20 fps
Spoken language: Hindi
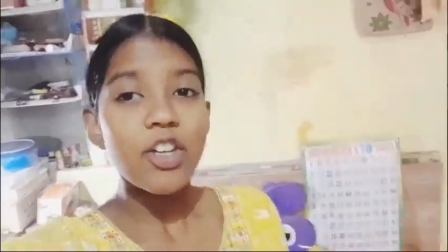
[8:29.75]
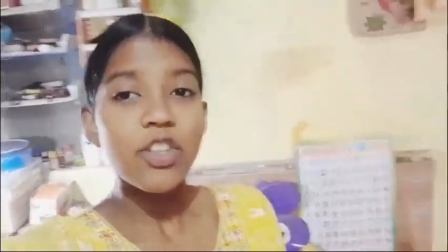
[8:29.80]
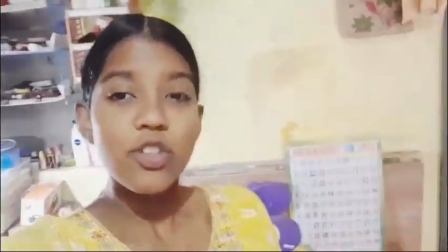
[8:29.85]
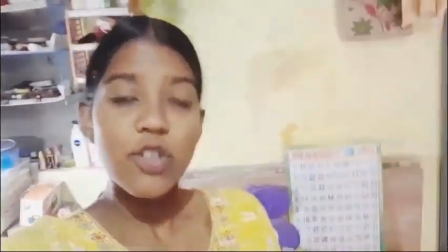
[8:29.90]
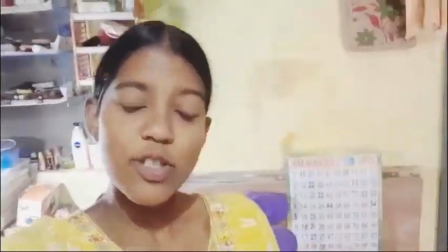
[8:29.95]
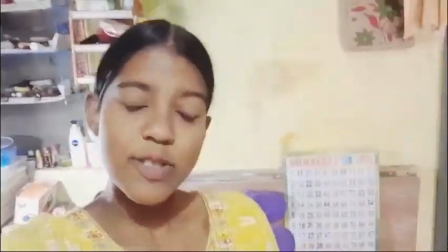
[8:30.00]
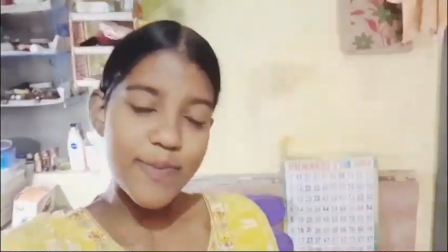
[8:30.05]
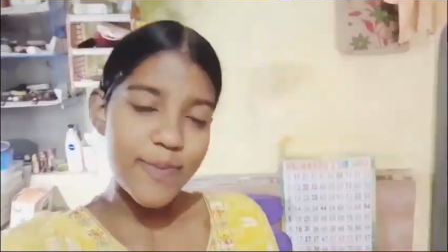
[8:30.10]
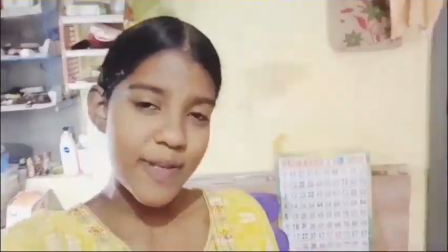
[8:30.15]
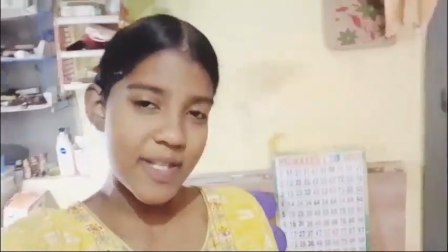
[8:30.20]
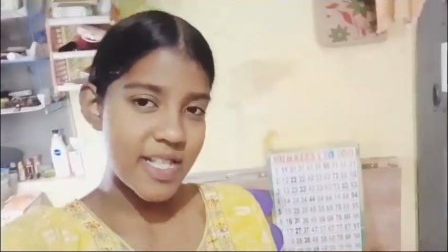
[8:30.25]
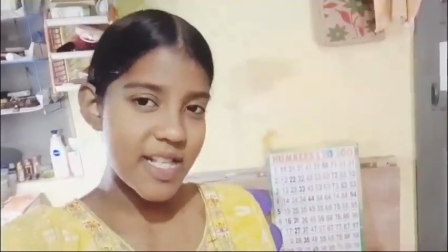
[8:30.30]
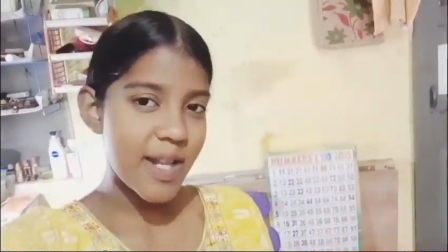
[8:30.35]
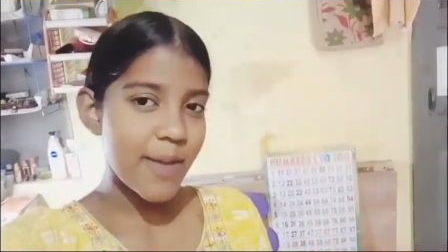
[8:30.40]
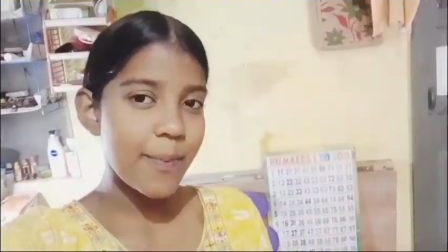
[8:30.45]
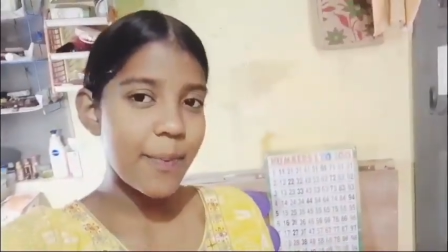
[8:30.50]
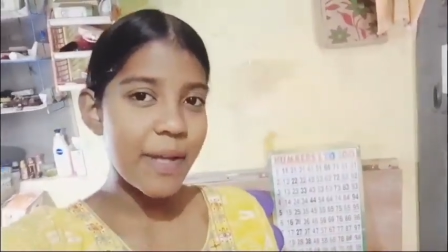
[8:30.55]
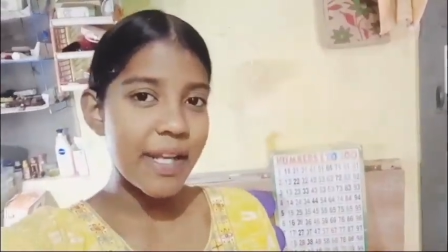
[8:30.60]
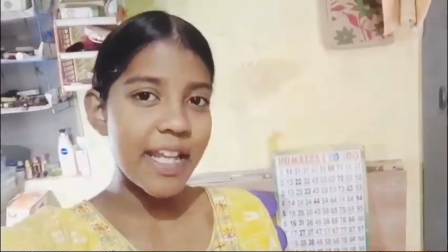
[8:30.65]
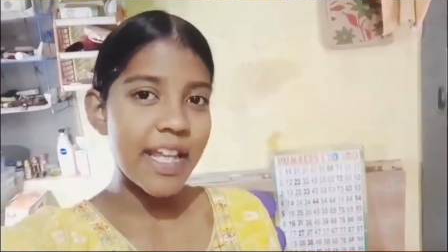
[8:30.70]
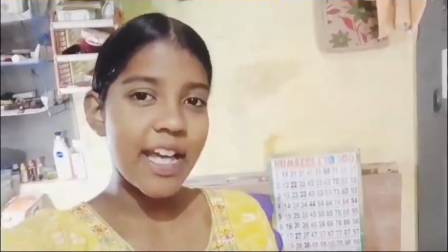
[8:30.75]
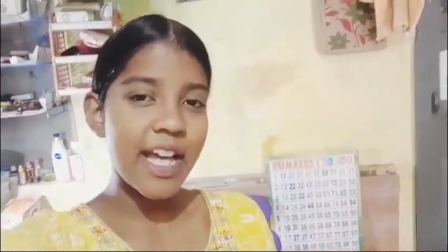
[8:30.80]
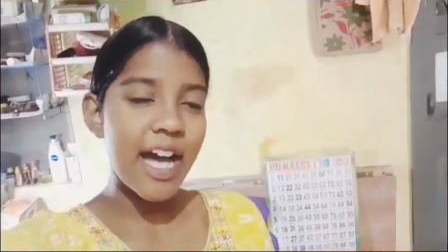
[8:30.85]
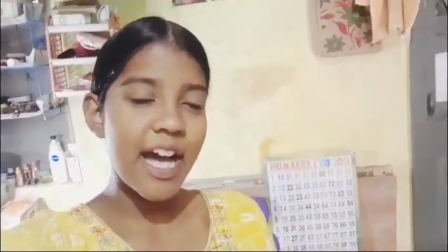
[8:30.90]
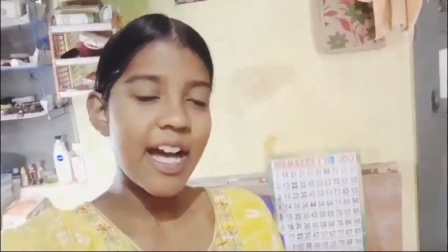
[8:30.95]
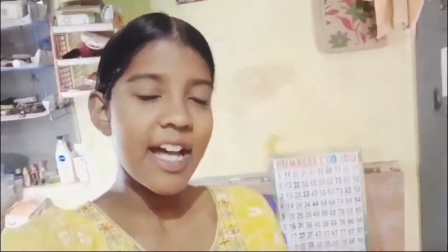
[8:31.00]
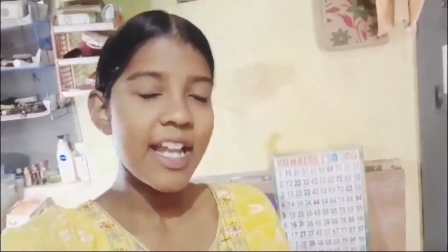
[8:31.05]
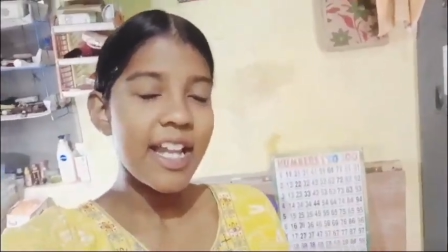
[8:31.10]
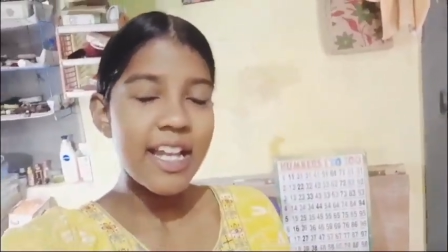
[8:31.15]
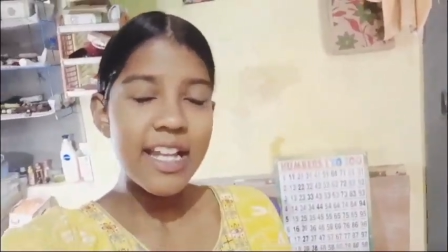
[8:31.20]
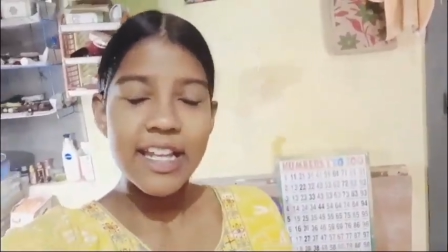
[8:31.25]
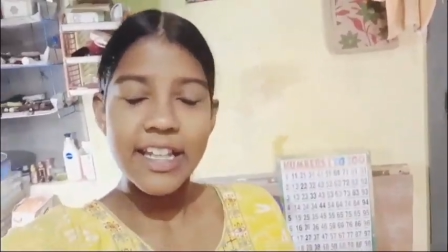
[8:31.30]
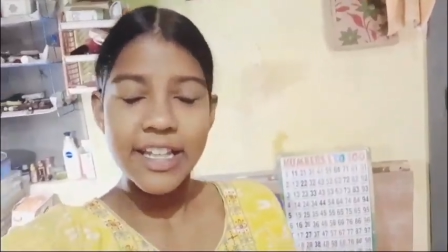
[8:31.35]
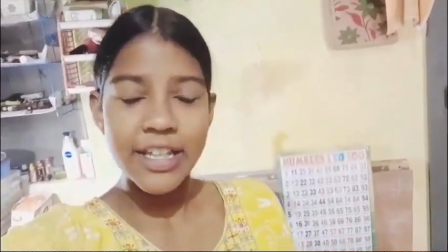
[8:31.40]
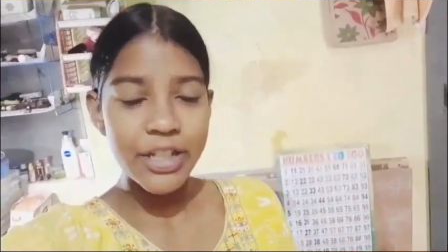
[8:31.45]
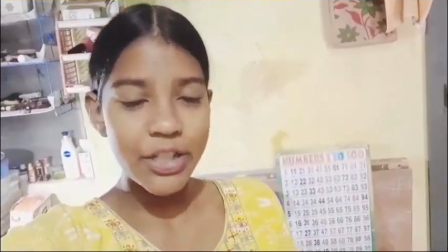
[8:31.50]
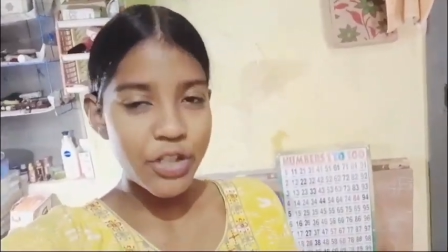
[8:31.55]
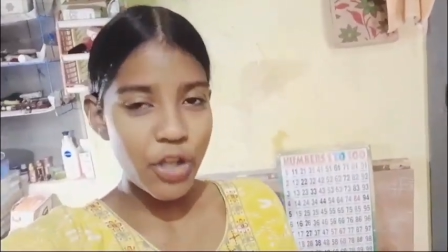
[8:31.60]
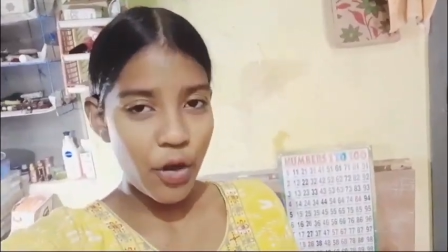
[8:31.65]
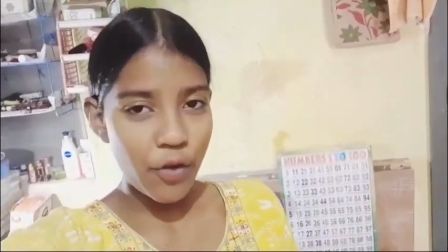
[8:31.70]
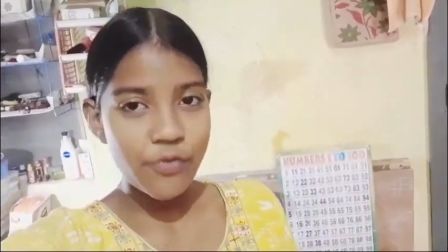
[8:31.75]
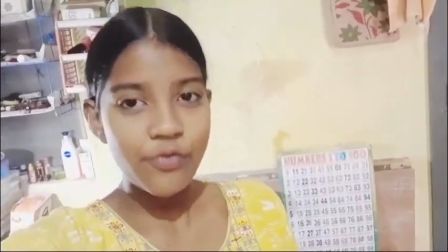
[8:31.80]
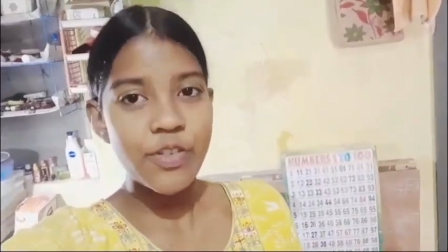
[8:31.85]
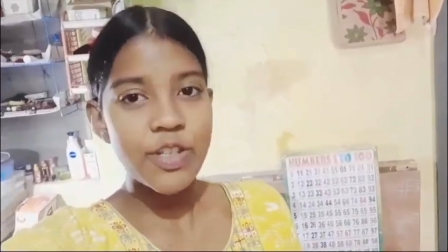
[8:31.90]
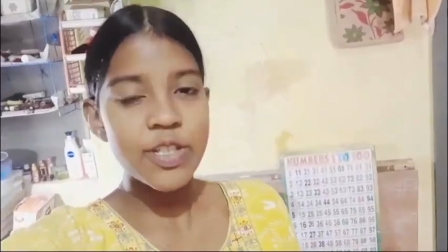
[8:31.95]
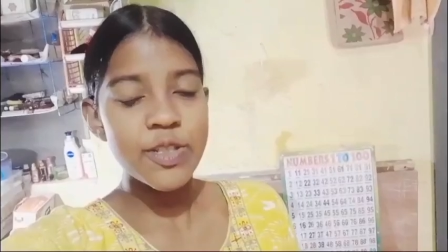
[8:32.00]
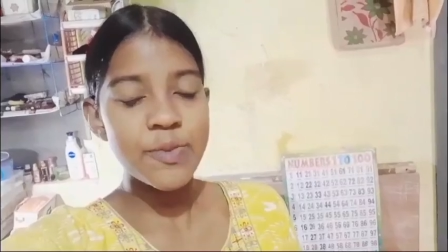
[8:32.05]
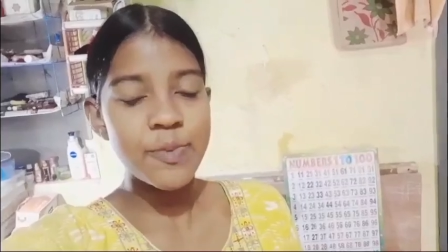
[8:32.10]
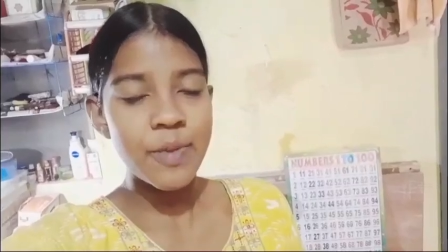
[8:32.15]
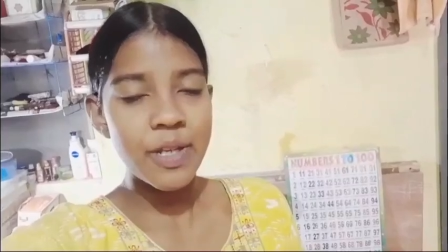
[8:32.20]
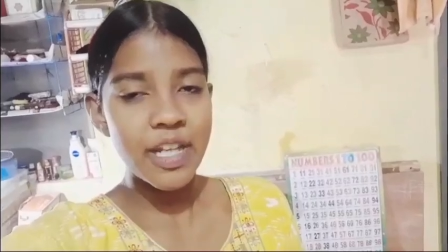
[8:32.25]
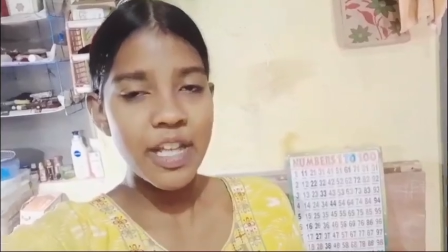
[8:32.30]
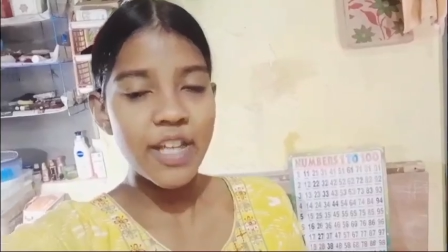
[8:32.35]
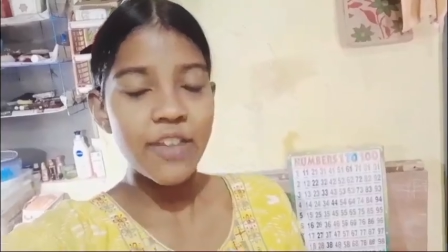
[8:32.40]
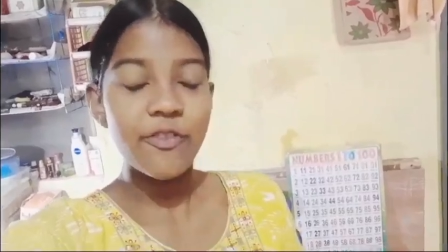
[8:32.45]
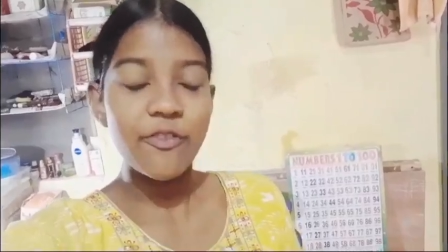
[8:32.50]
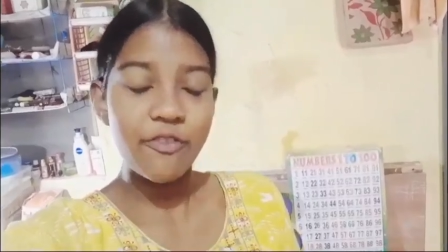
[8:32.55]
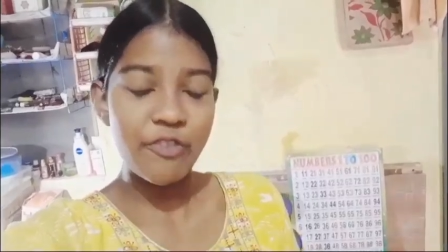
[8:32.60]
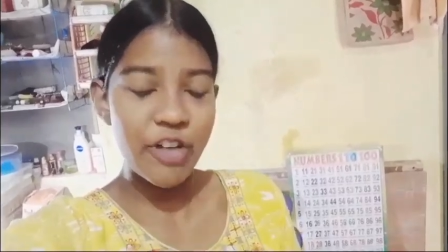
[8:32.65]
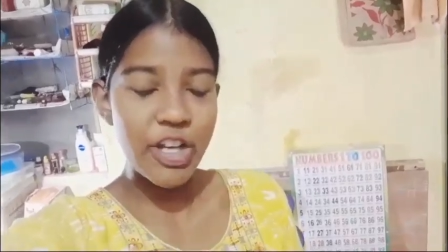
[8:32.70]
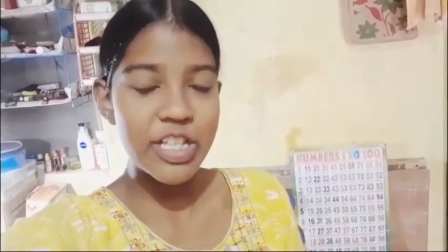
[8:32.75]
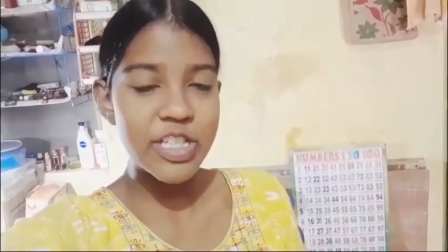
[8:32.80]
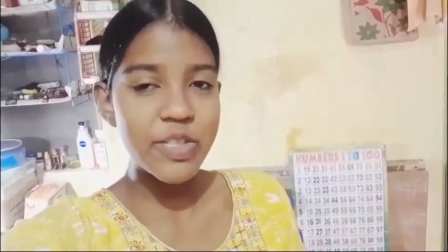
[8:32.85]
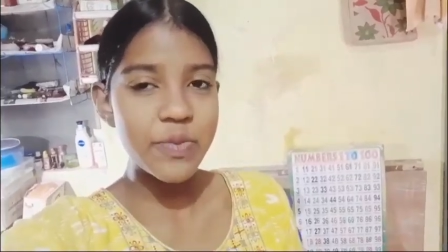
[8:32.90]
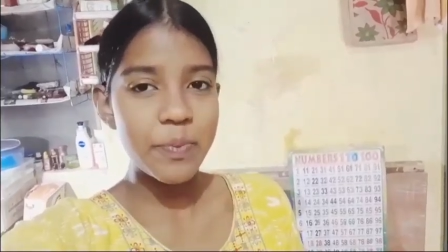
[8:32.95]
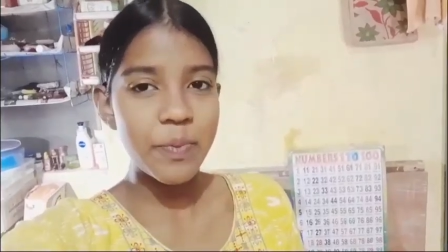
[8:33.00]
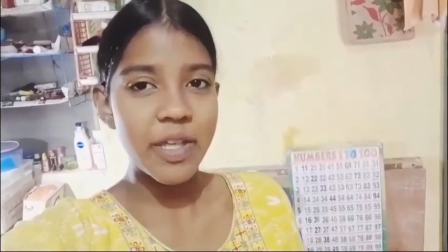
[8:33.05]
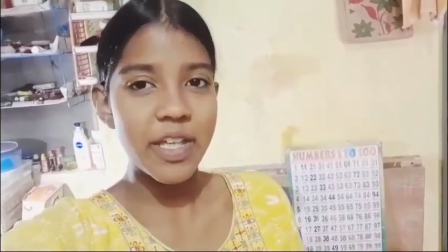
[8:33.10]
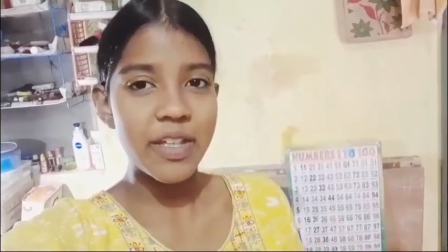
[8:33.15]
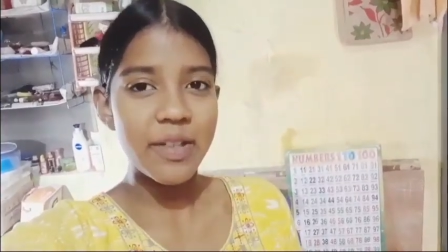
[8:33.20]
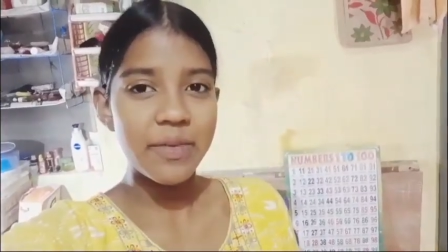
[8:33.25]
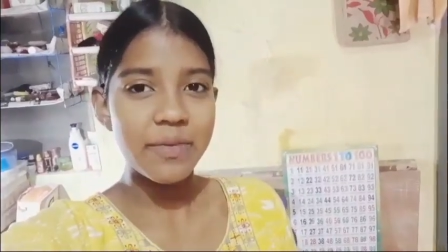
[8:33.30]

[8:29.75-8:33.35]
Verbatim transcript: तो स्पेशल बनेगा लेकिन नॉन वेज में नहीं वेज में